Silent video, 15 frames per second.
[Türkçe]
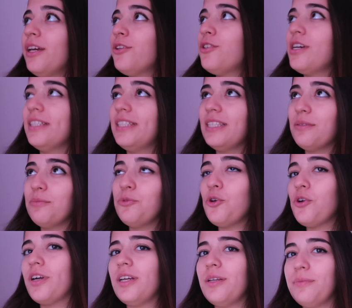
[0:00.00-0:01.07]
Şu an sesim
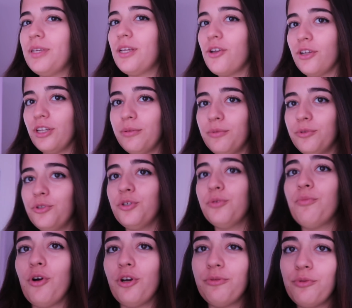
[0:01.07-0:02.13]
çok garip geliyor olabilir
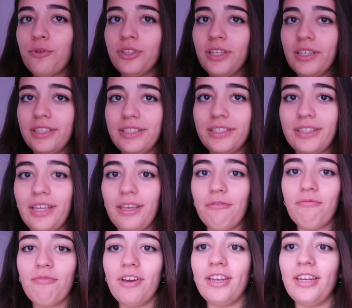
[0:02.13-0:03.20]
çünkü boş bir olanın
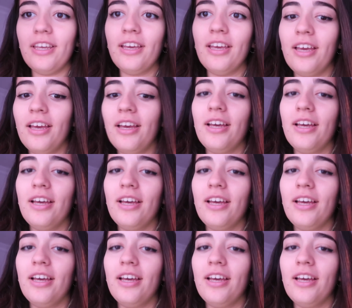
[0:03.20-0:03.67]
içindeyim ve hani